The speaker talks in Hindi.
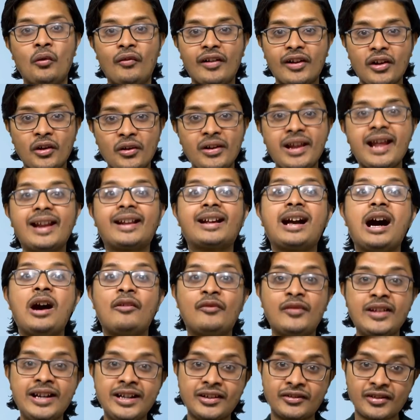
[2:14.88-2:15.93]
ओवरऑल यार
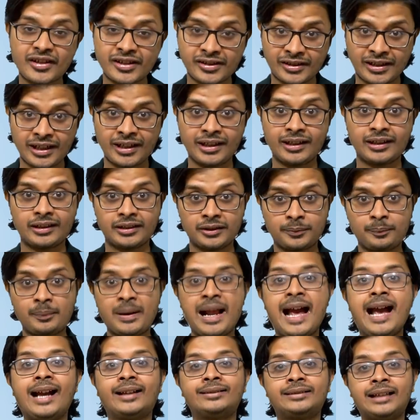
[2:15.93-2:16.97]
काफ़ी इंटरेस्टिंग
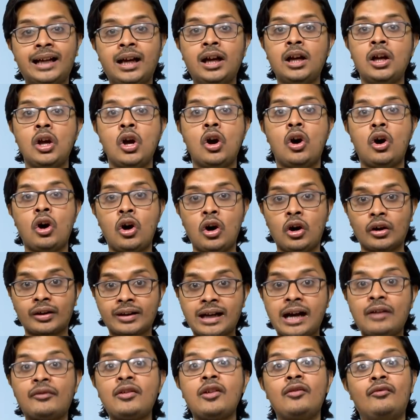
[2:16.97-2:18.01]
प्रैंक था और
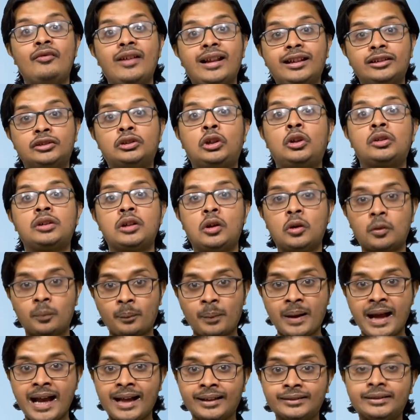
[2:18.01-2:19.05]
काफ़ी वेल थॉट आउट
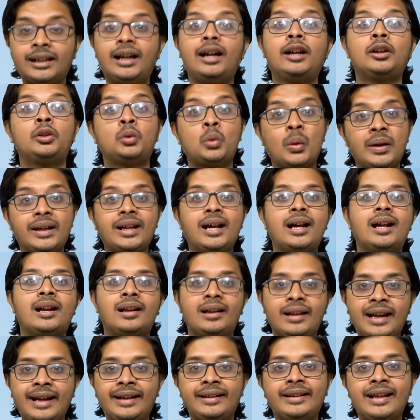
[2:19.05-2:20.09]
प्रैंक था ट्विटर
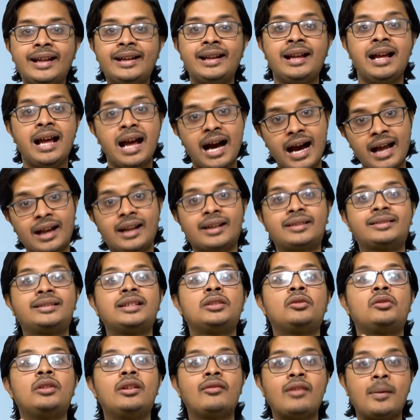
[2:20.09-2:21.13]
लिंकडिन अलग से
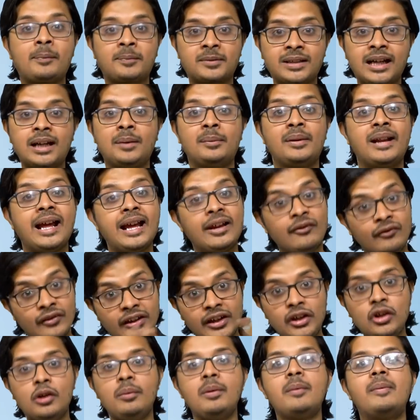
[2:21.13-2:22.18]
इन्होंने वेबसाइट बनाई
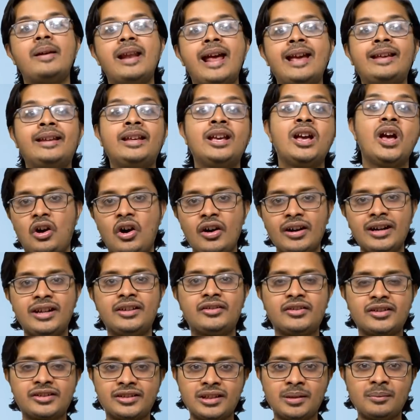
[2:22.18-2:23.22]
वीडियो भी बनाई और
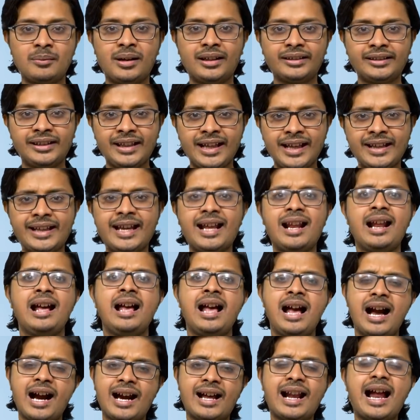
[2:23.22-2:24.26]
इंटरेस्टिंग बात ये है कि यार
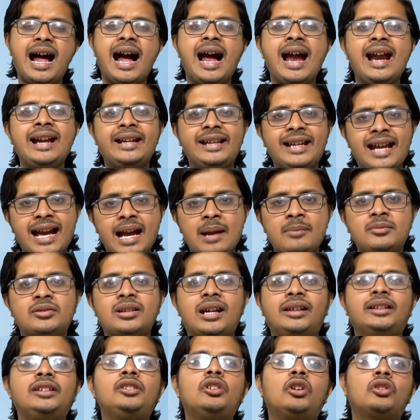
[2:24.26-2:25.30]
अगर आई टी आई एम
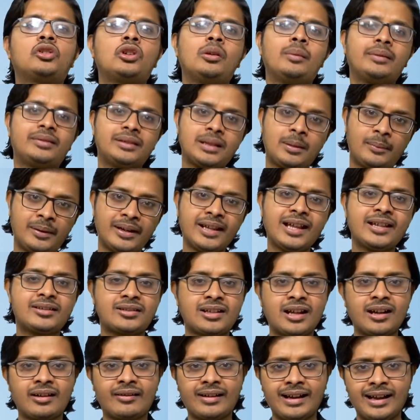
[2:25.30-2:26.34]
शादी डॉट कॉम इतना बढ़िया
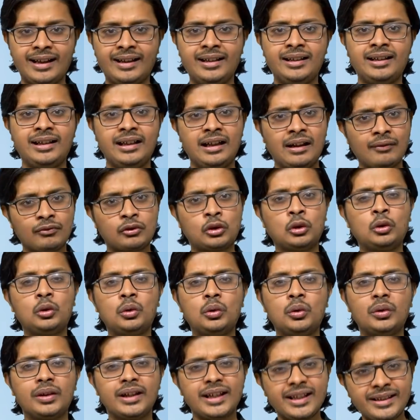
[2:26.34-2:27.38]
चल रहा है तो
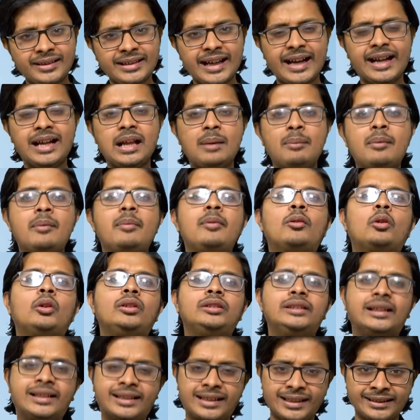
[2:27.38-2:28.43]
इस आइडिया में भी
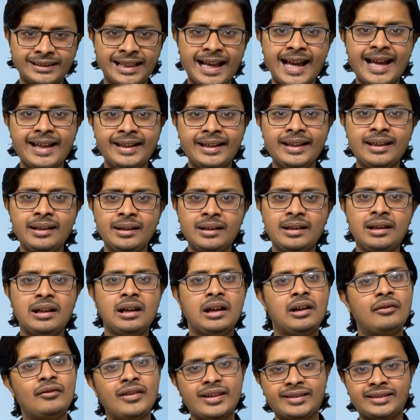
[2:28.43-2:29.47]
कोई दिक्कत है नहीं
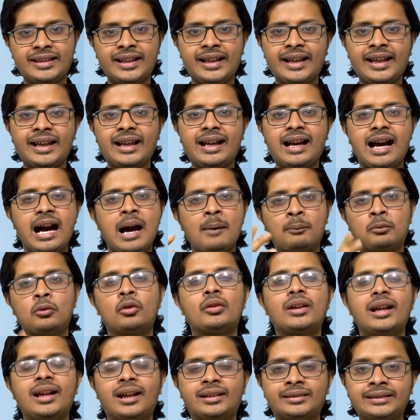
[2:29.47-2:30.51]
वैसे
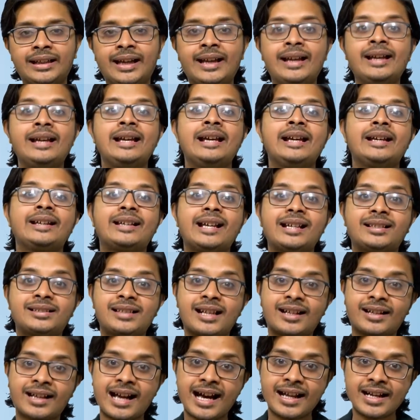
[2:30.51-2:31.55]
आपको क्या लगता है क्या
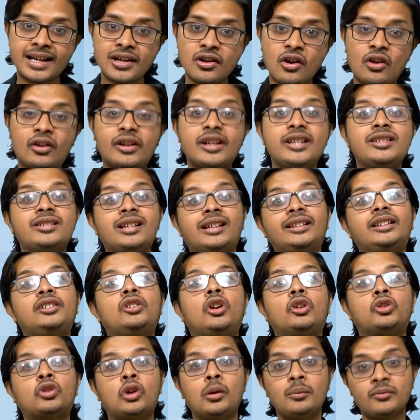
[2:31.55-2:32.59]
सरकारी नौकरी शादी
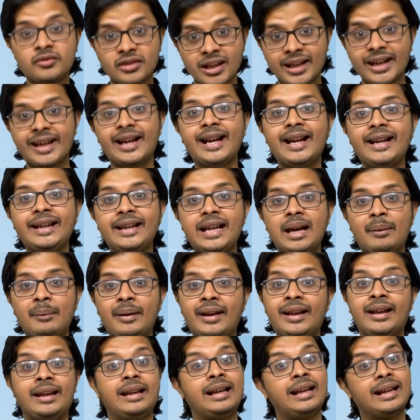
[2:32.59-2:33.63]
डॉट कॉम चलेगा इंडिया
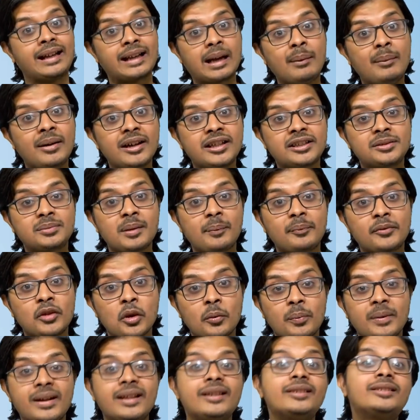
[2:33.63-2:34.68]
में कमेंट्स में अपने
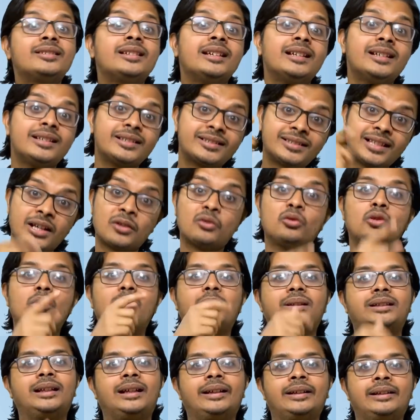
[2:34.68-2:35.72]
ओपिनियंस जरूर
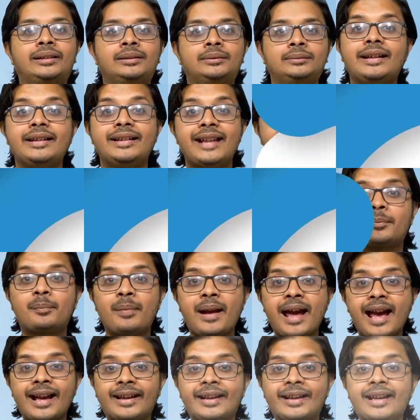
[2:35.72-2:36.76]
बताना नेक्स्ट
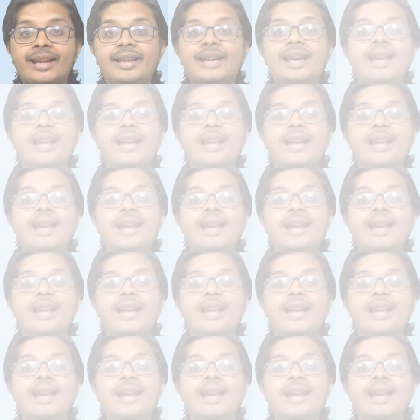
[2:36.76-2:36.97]
प्रैंक है